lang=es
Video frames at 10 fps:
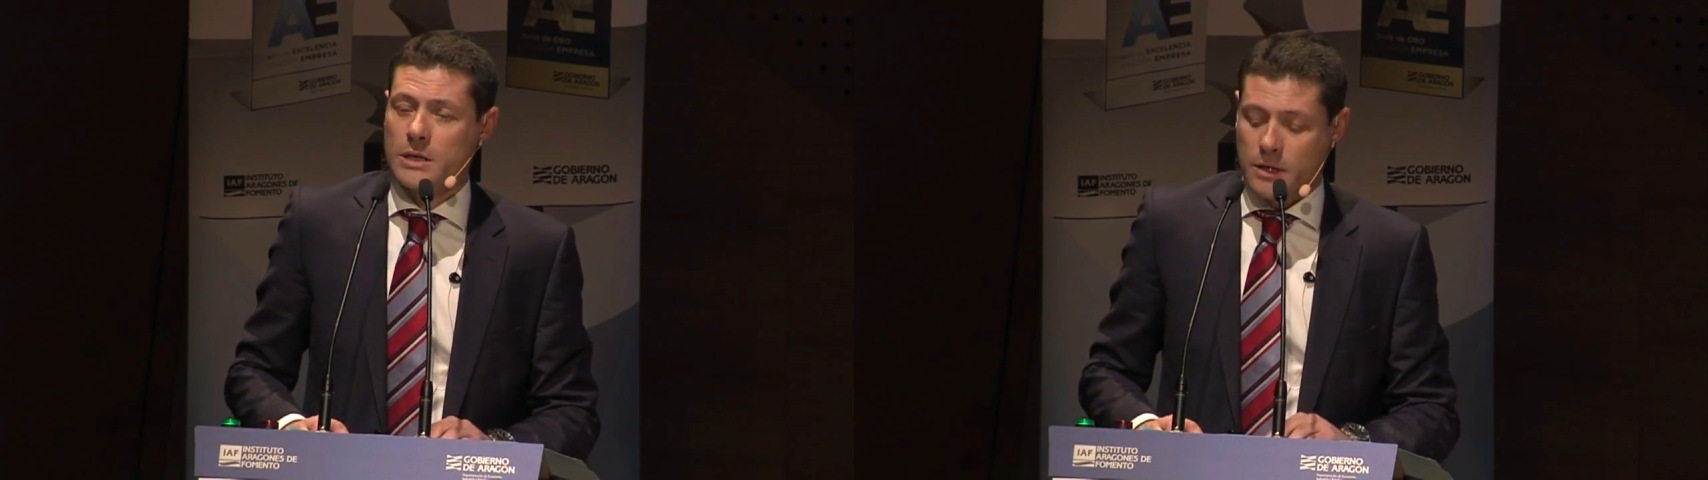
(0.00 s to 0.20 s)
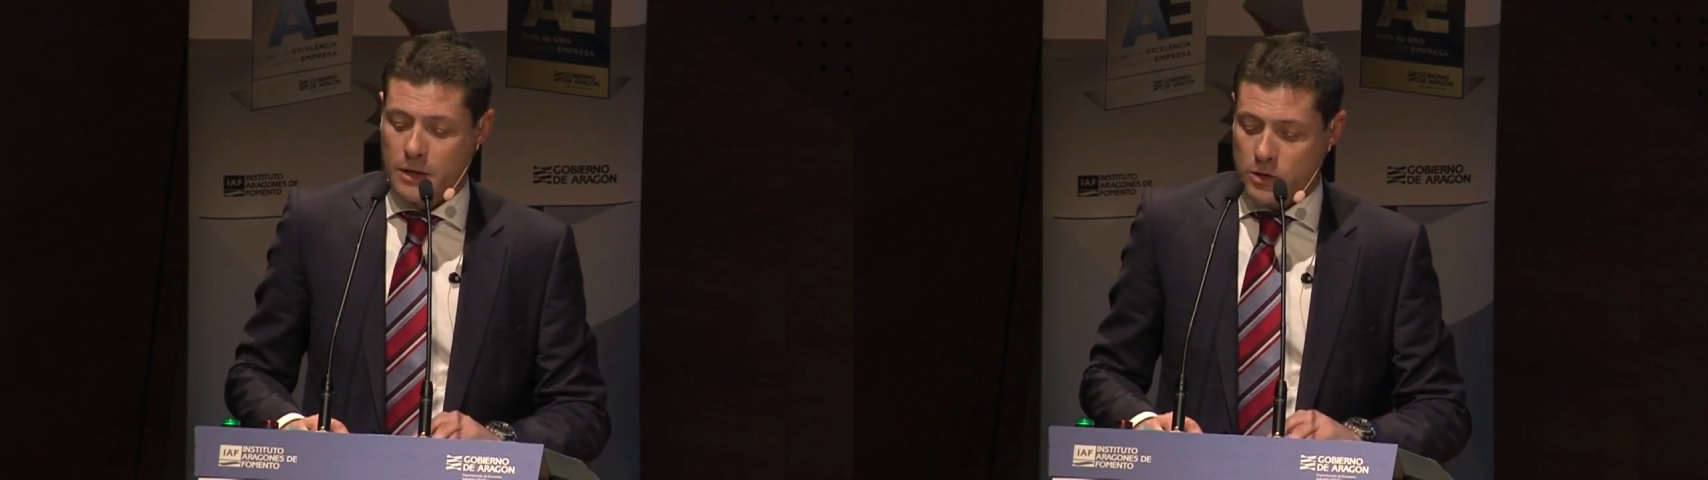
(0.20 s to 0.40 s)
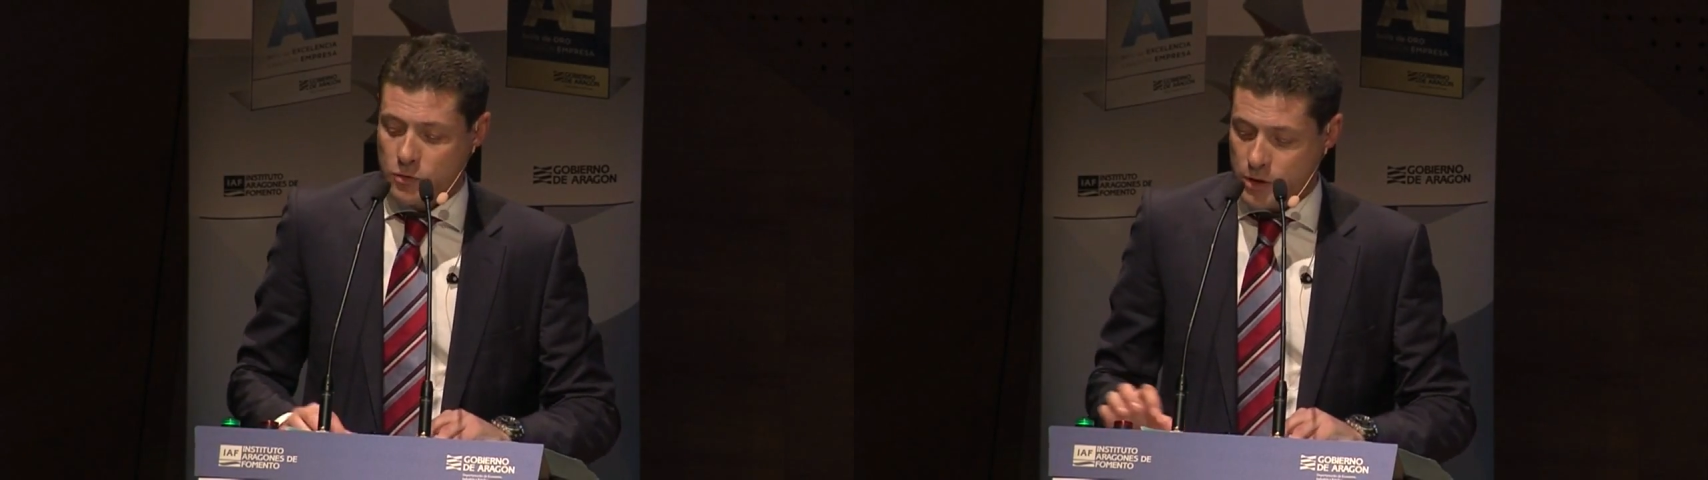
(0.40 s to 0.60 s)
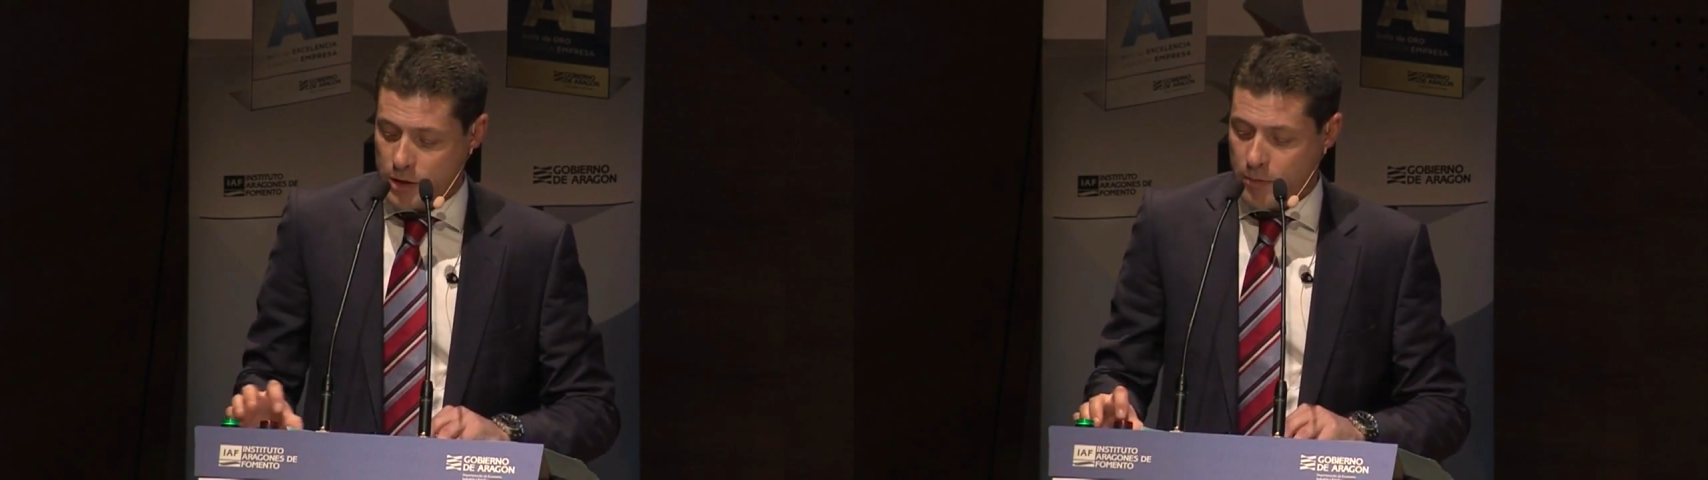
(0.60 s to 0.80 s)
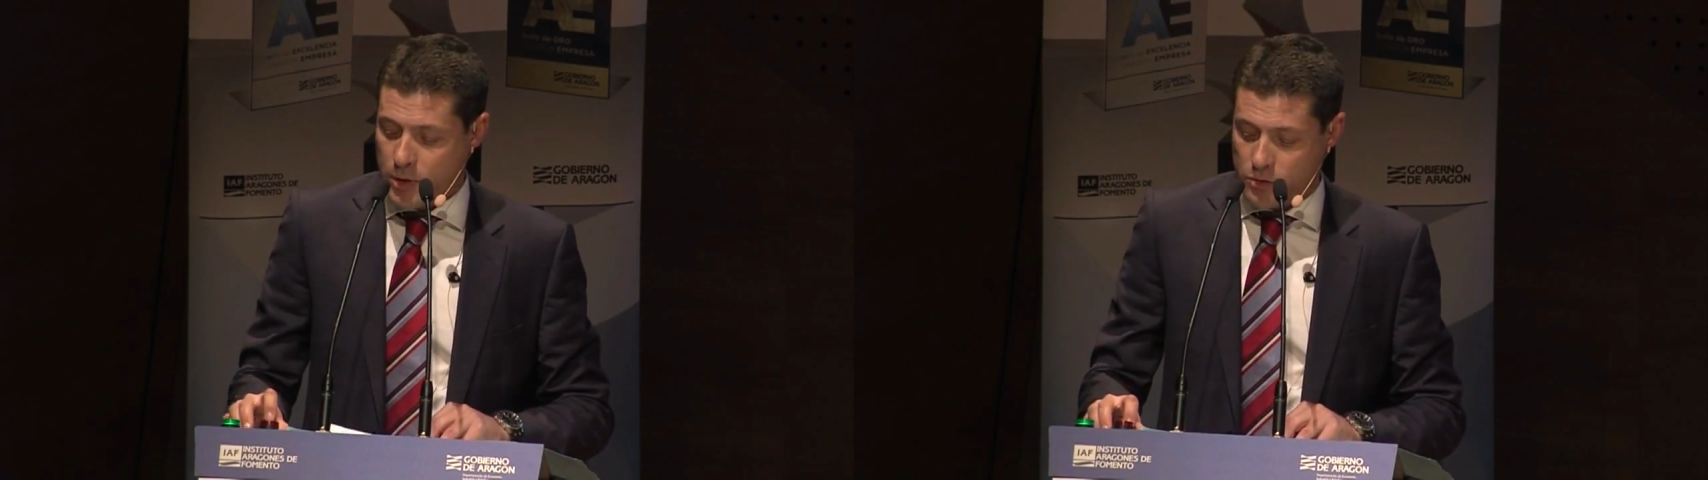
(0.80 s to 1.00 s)

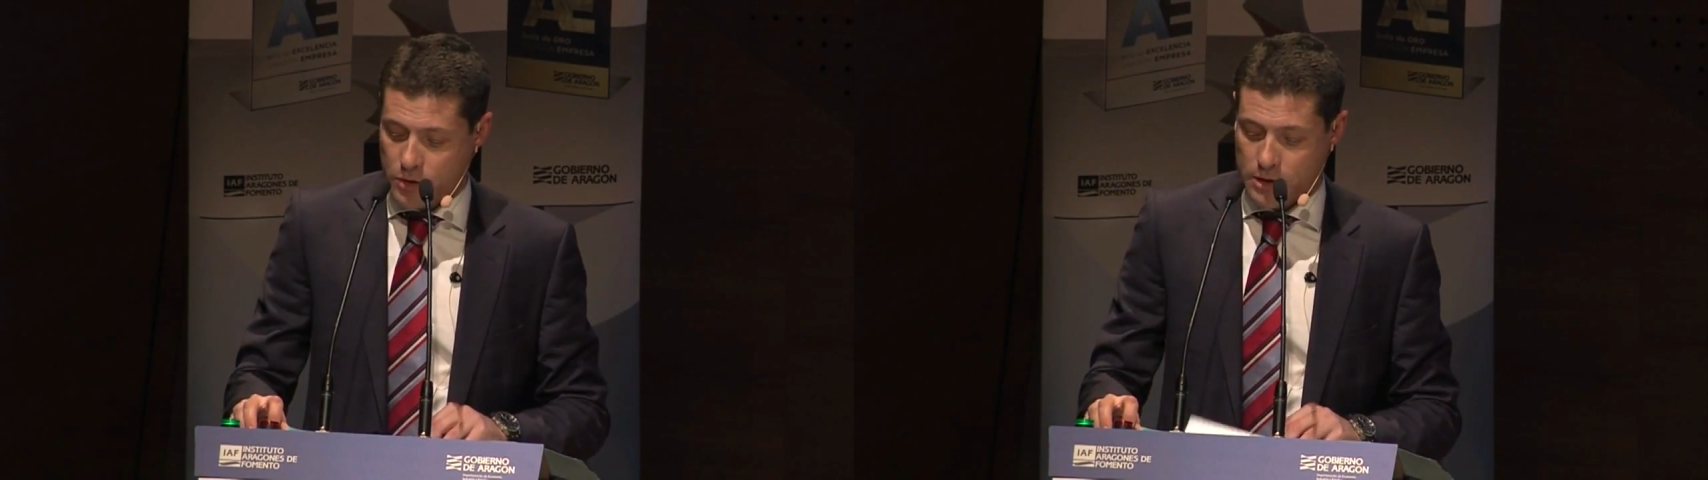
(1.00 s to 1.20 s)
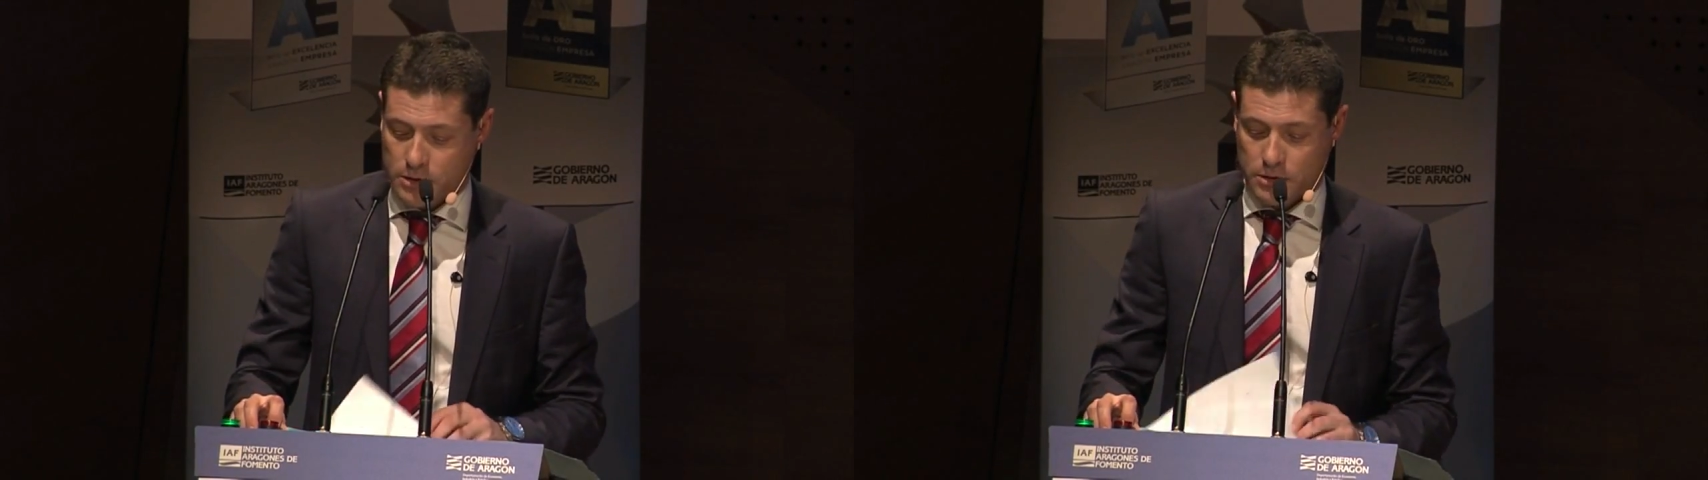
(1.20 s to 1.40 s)
380 personas.